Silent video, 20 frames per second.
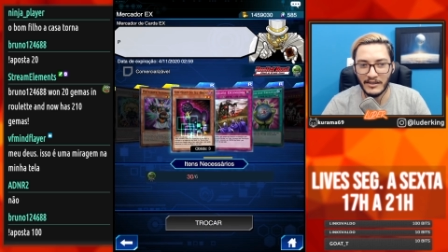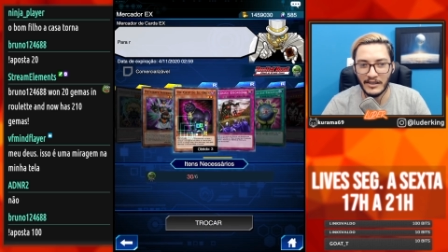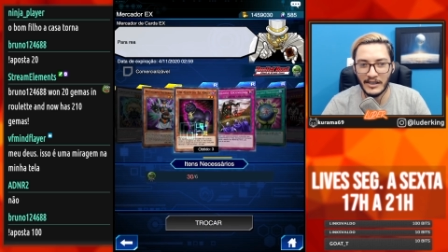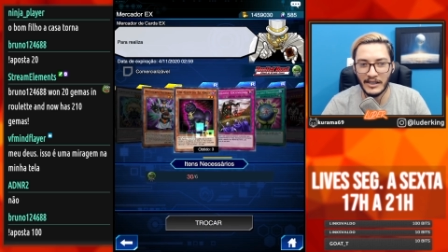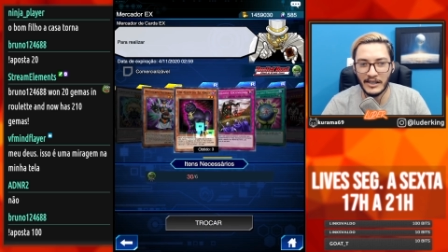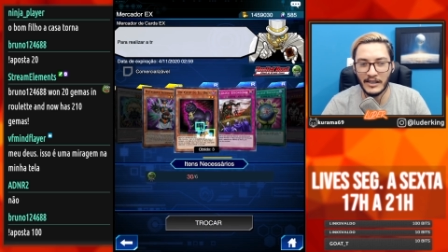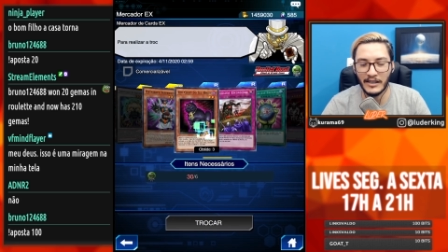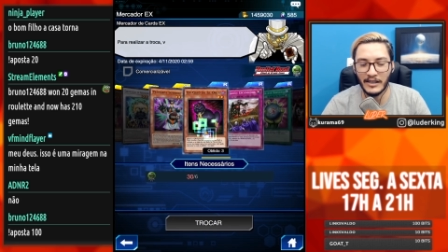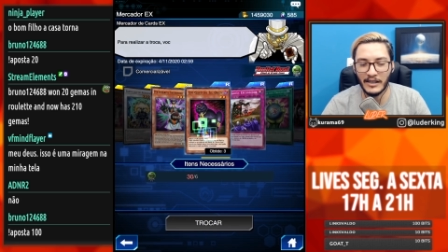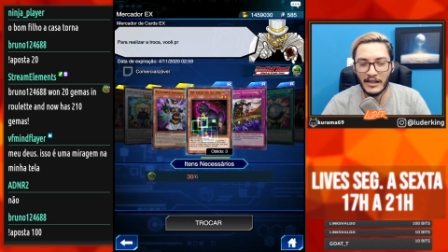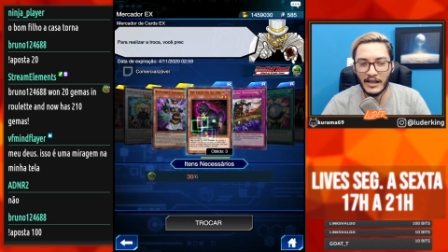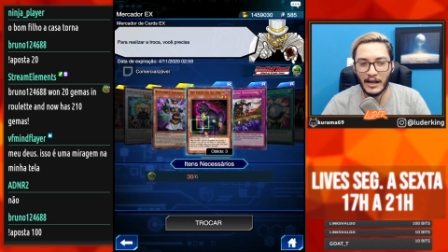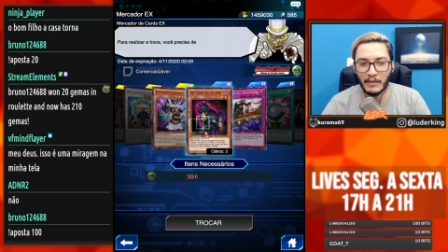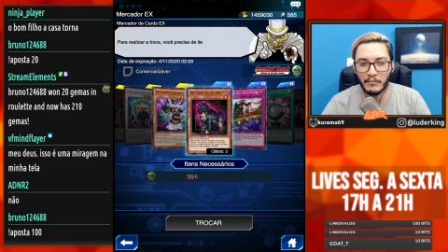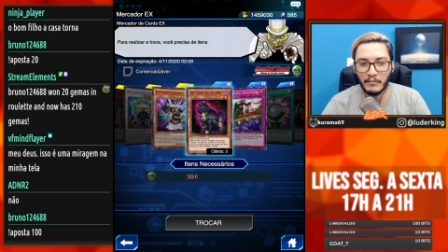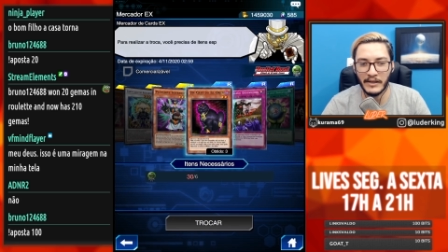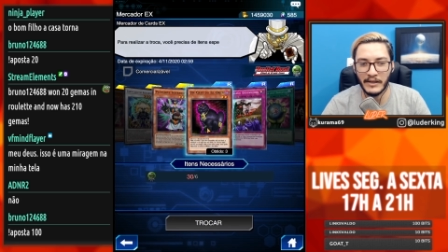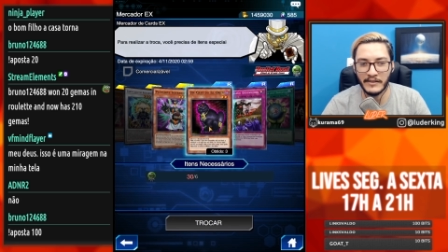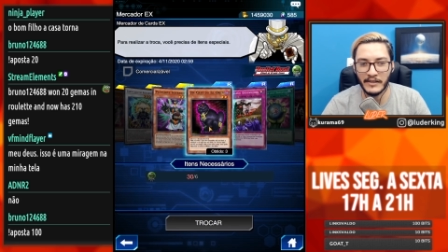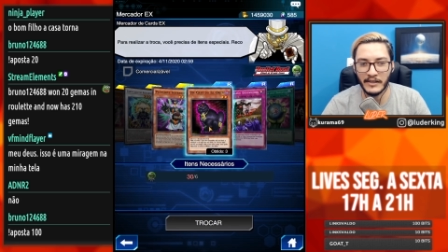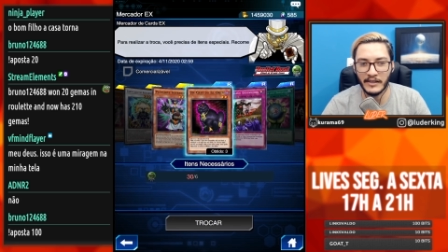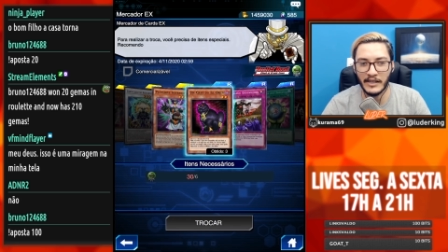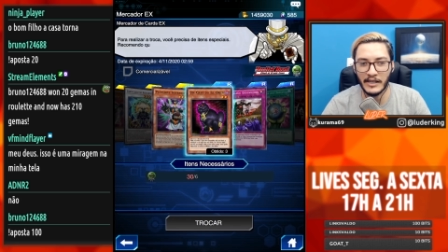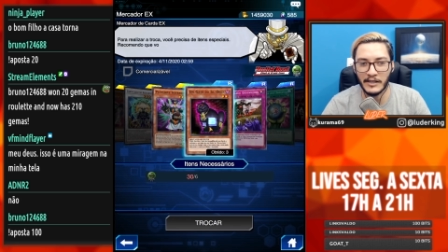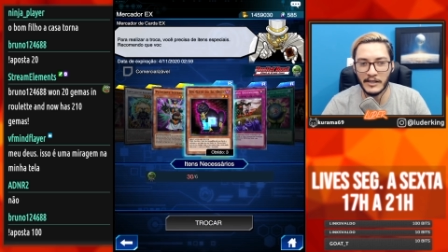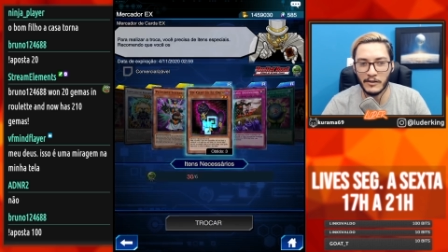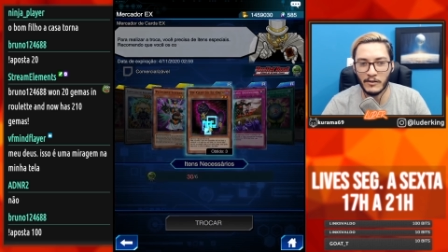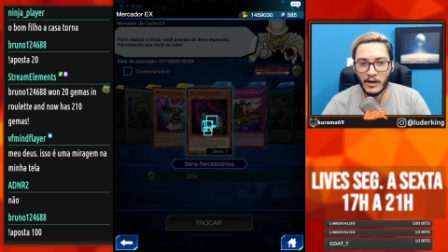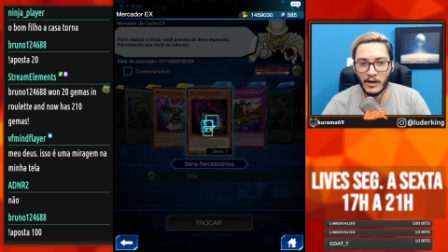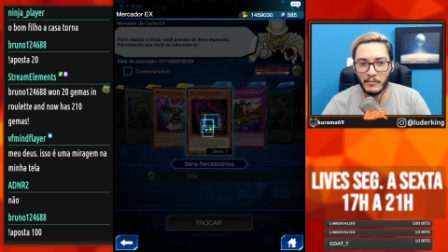Ih, rapaz, isso aqui não é
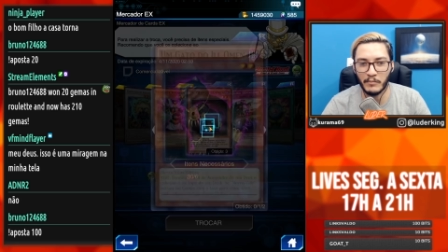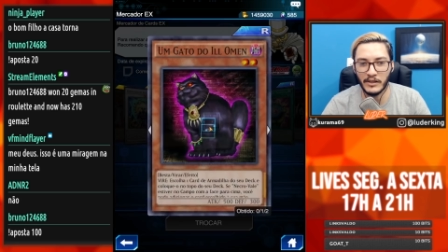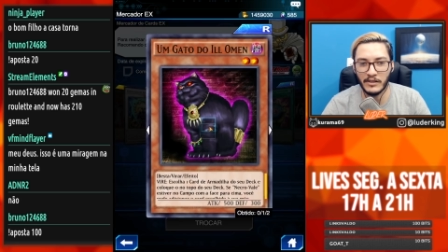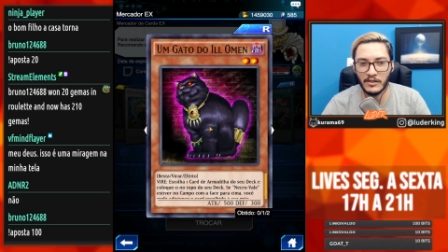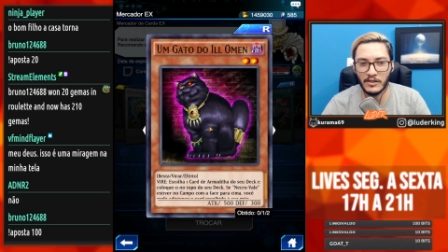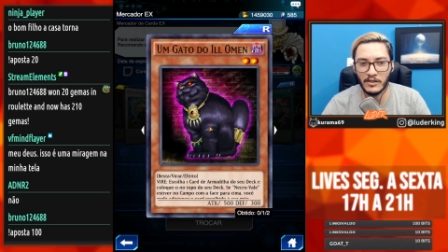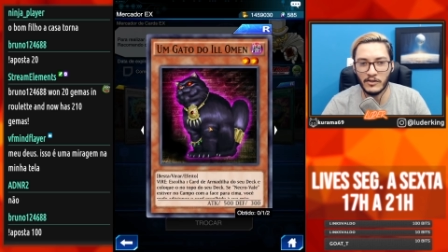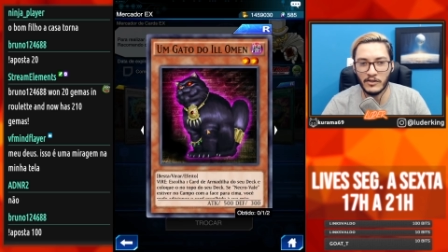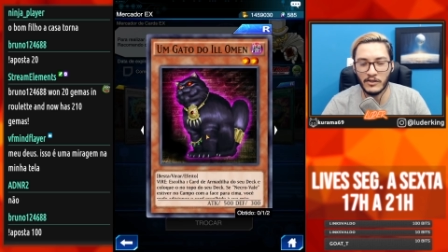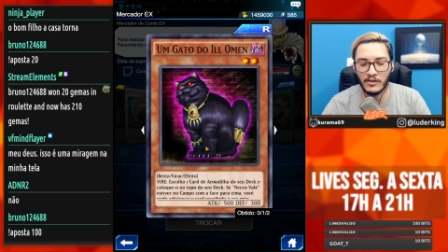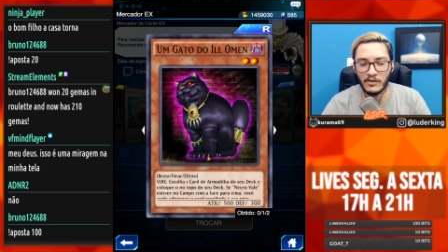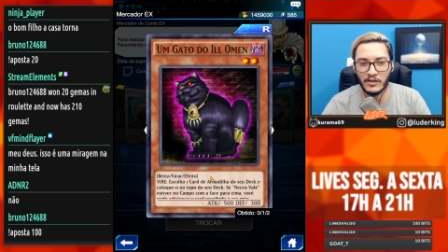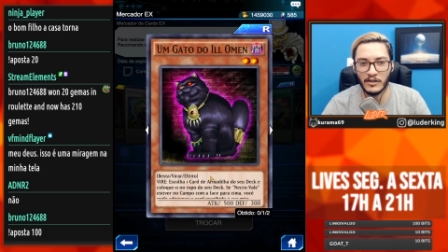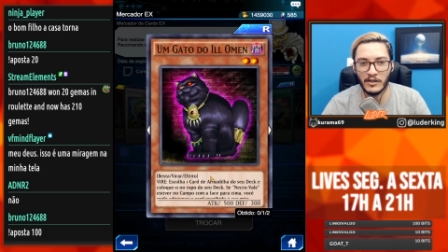de drop de, de,